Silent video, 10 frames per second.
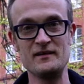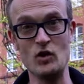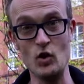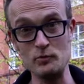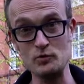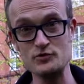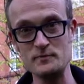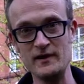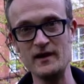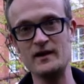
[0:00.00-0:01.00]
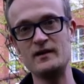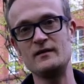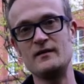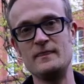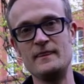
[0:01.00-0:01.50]
Oprócz mnie
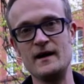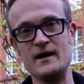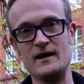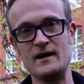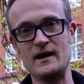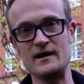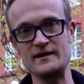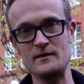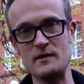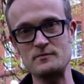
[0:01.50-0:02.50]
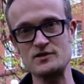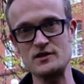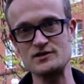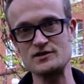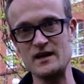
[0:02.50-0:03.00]
na Akademię
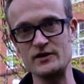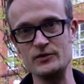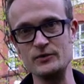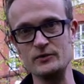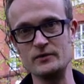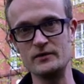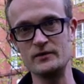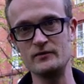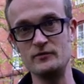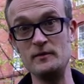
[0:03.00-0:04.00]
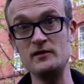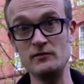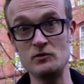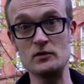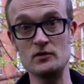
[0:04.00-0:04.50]
przyjeżdżają e, wybitni
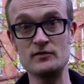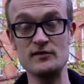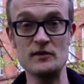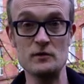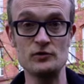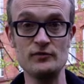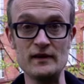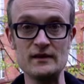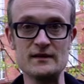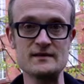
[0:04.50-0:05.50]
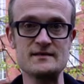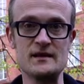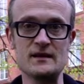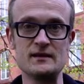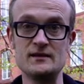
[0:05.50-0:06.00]
wykładowcy z całego świata, tacy
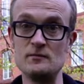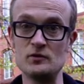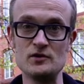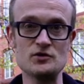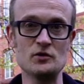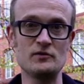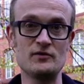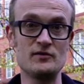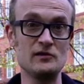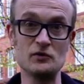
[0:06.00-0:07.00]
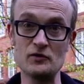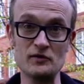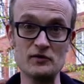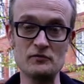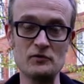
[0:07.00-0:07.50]
jak Timothy Jones z London
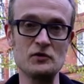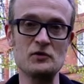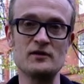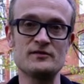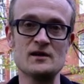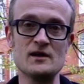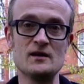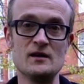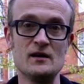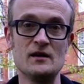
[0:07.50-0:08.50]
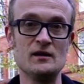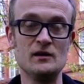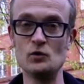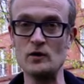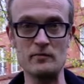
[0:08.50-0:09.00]
Symphony Orchestra, e,
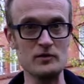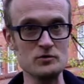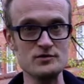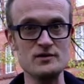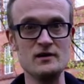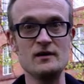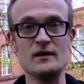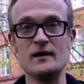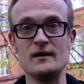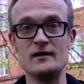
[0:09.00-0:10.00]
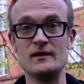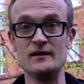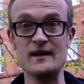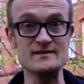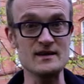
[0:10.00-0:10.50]
Luca Benucci, e,
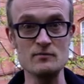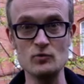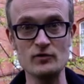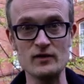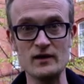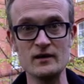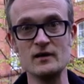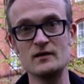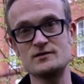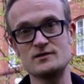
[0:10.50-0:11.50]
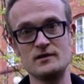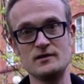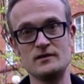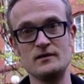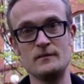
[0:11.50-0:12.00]
Jacek Muzyk
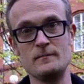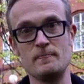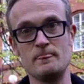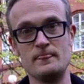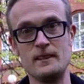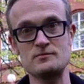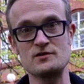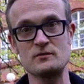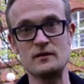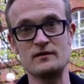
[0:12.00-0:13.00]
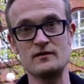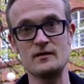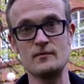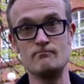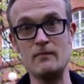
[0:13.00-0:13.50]
czy na przykład
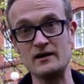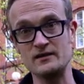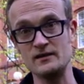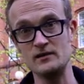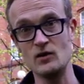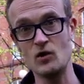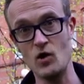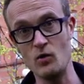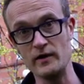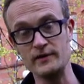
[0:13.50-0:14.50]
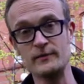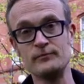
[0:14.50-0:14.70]
Martin Owen.